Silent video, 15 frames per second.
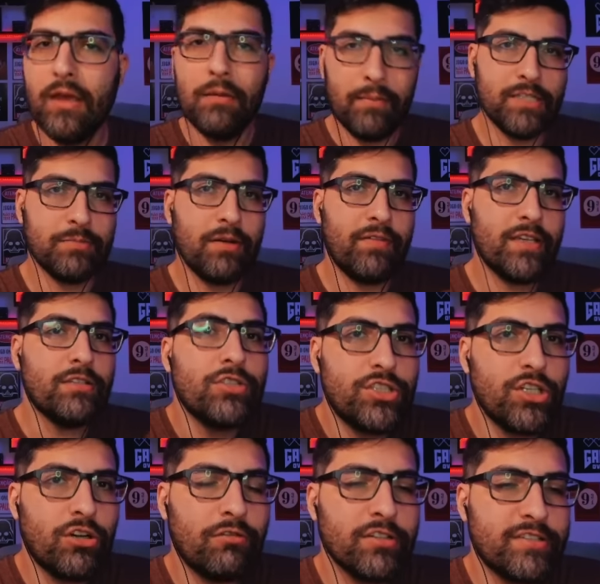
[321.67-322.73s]
Mais uma vez eu
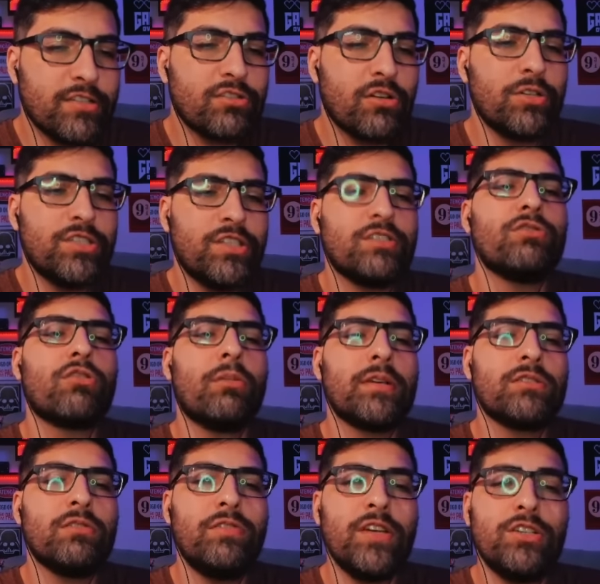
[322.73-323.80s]
digo a vocês, como eu disse no começo
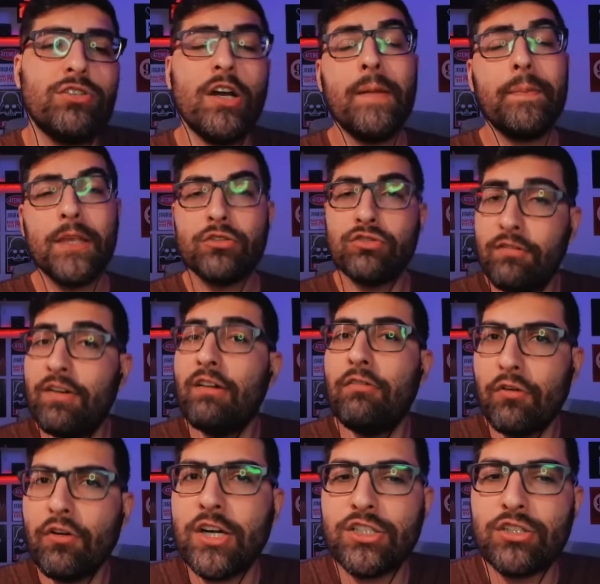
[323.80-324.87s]
do vídeo, eu sou a
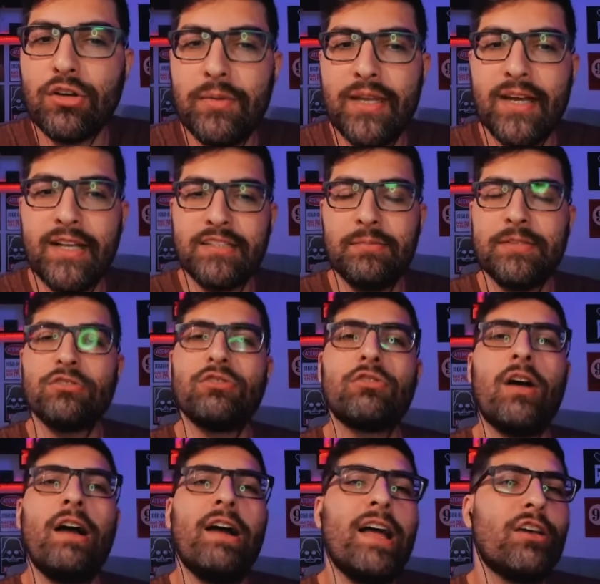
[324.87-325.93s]
favor de dominantes, mas eu sou,
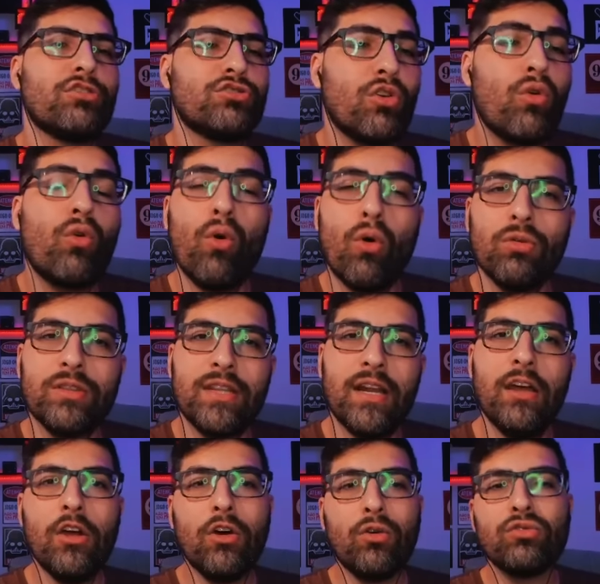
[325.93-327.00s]
ah, eu sou contra
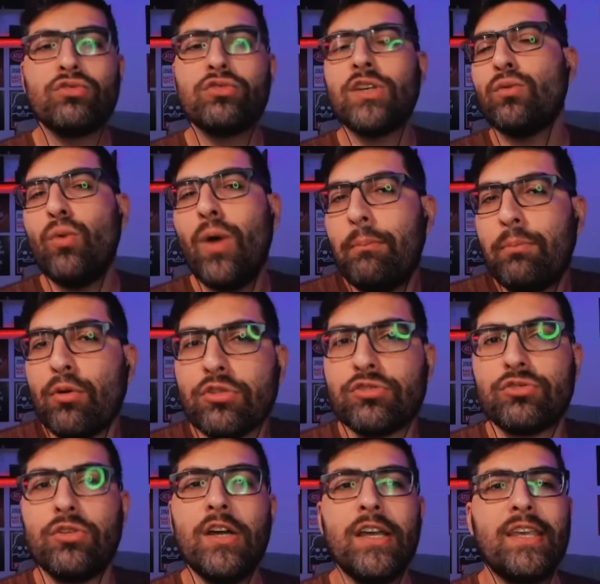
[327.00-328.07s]
o
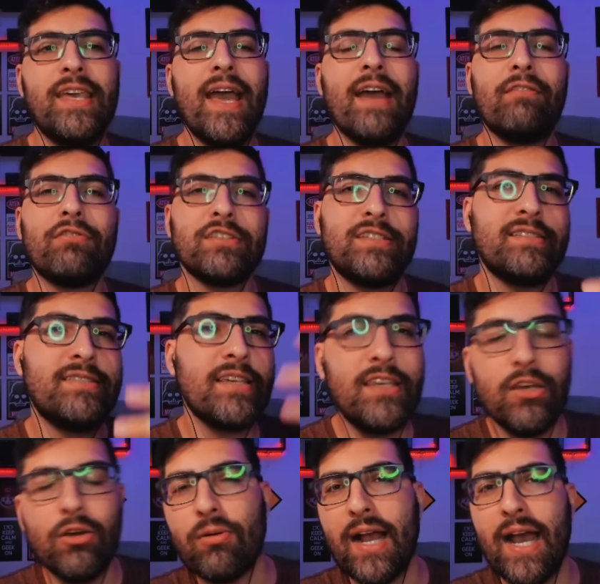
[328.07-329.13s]
abuso, que é você
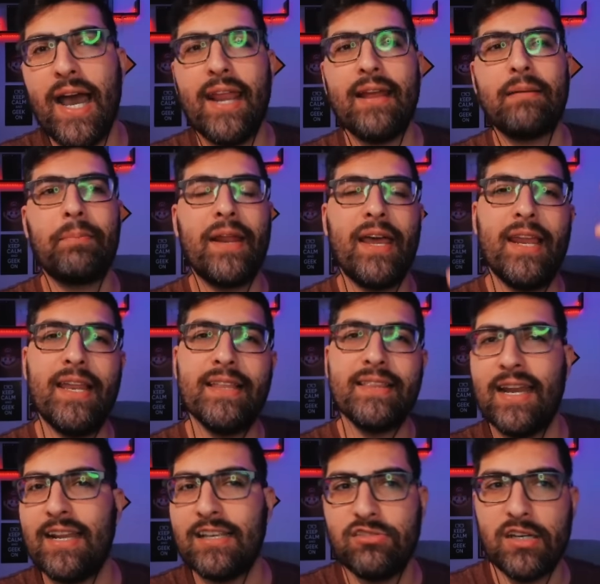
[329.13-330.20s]
seguir o cara para ele
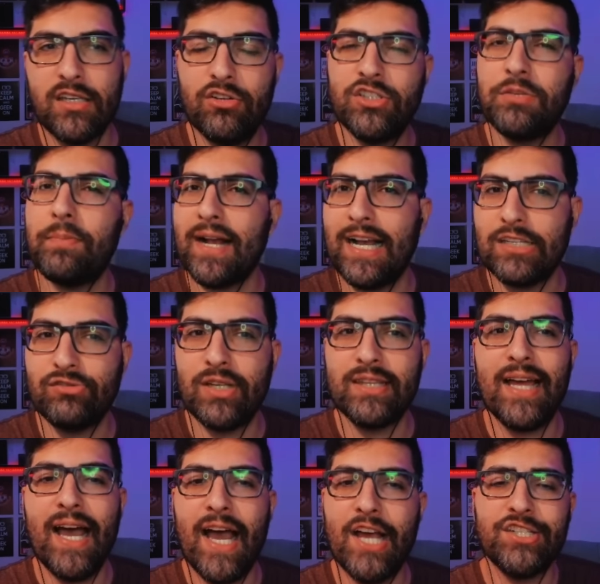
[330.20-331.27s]
entrar na sua guild e pagar sua
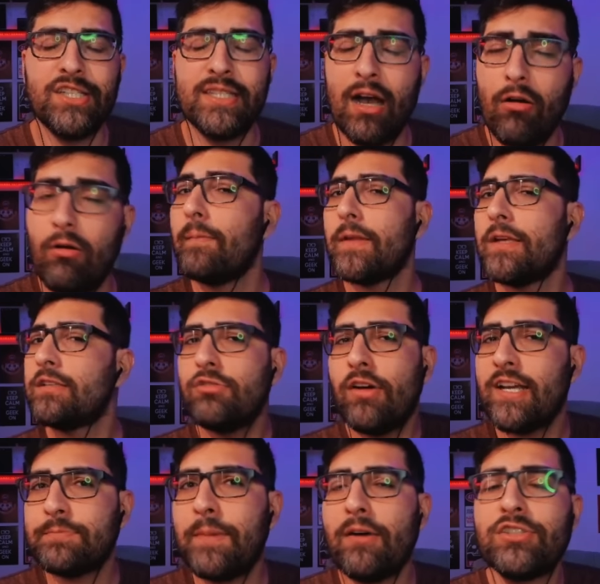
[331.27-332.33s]
taxa e tal. Se o
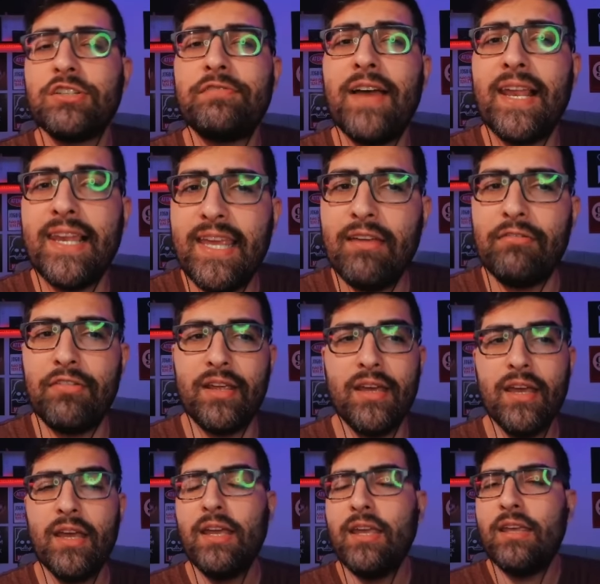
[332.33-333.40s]
respawn tiver livre
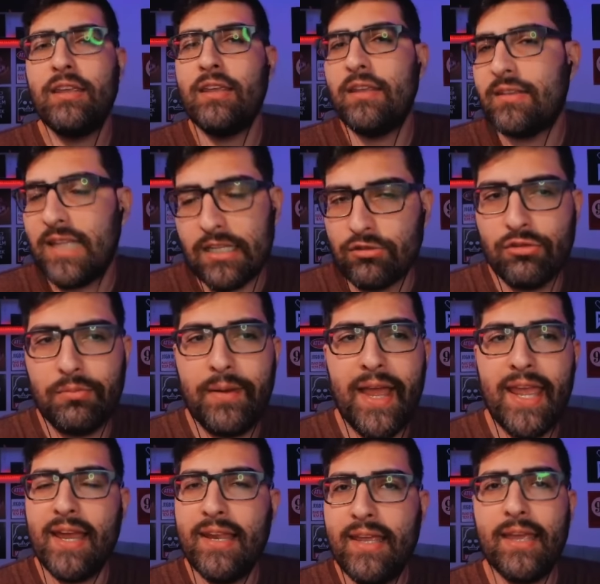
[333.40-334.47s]
e tá tudo
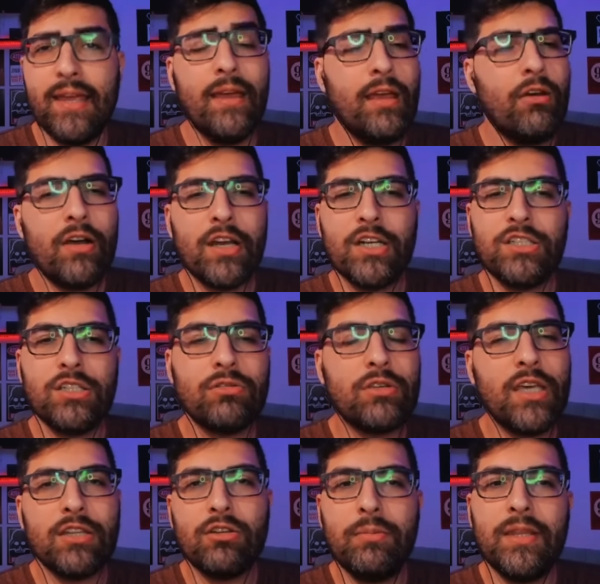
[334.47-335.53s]
bem ali, eu acredito que
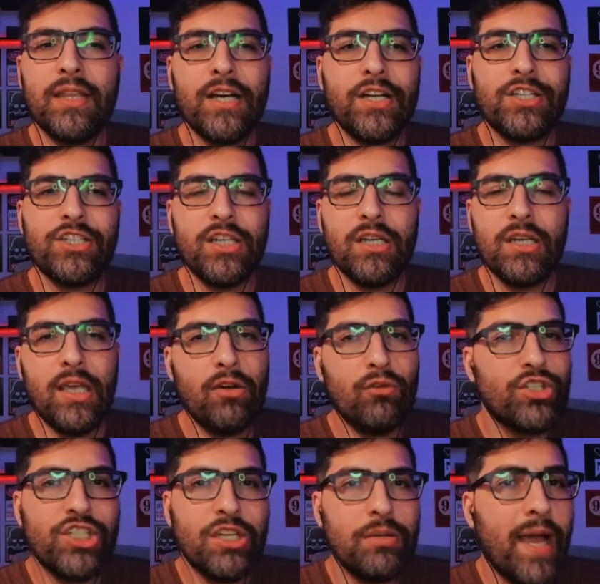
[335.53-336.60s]
a dominante, o
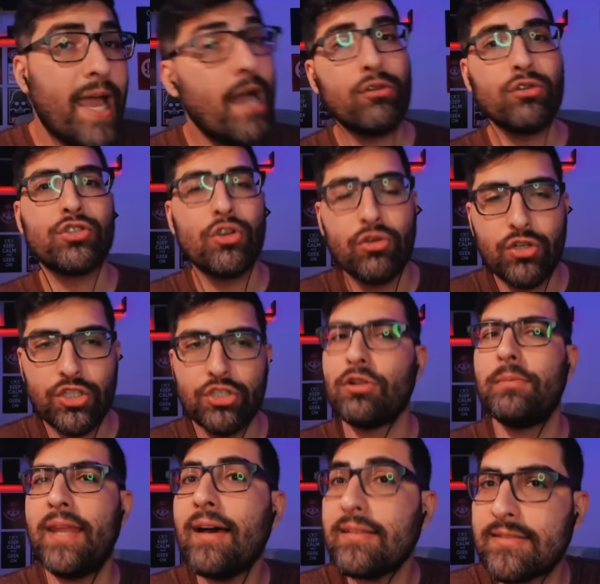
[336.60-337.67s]
Tibia é um jogo de
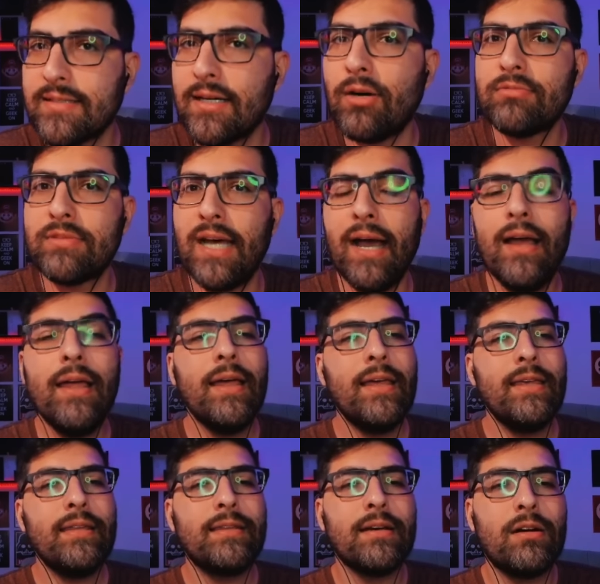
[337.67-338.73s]
dominação, tá?
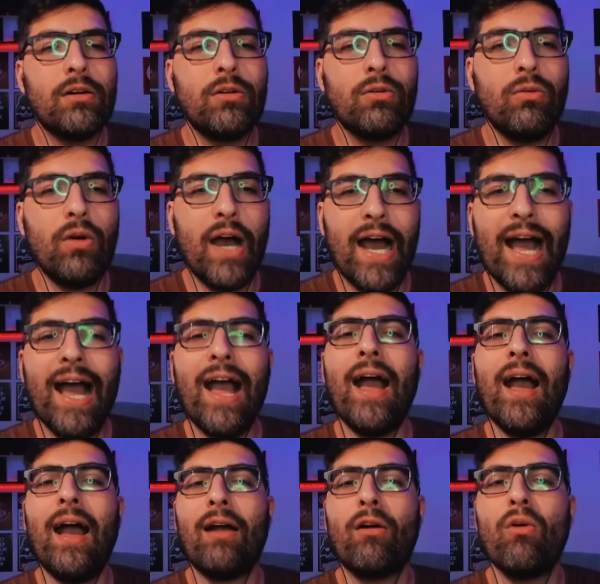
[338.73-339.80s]
Então
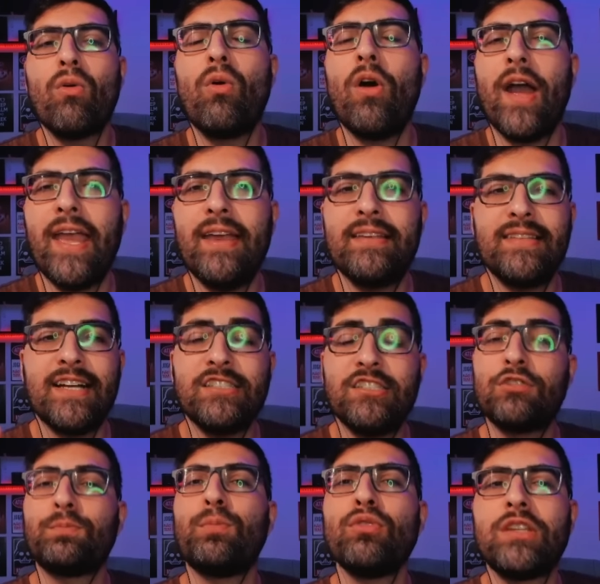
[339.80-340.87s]
a concorrência, a
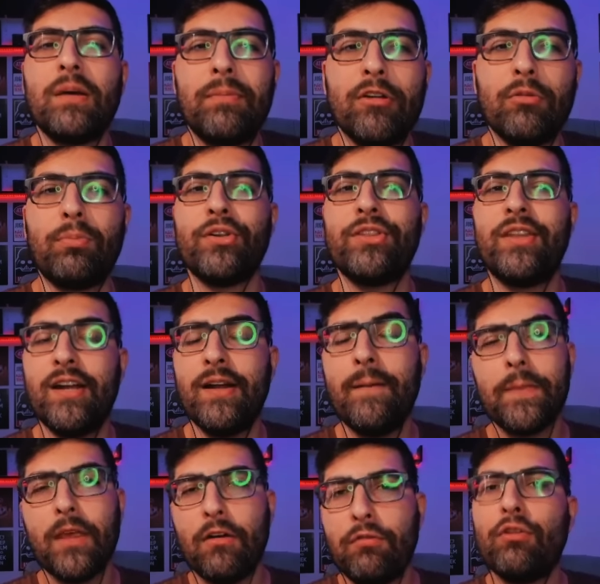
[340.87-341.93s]
disputa pelo poder
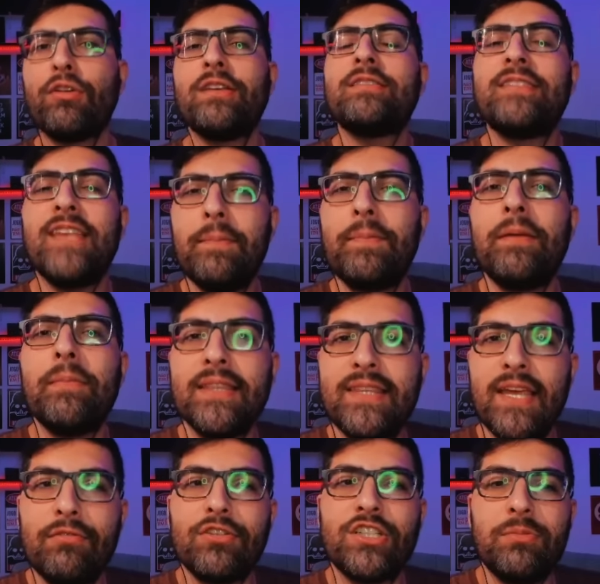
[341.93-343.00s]
foi o que sempre
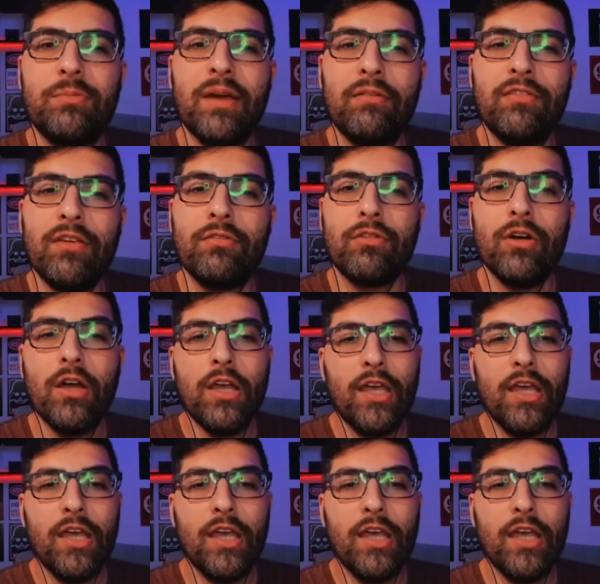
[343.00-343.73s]
manteve o Tibia vivo.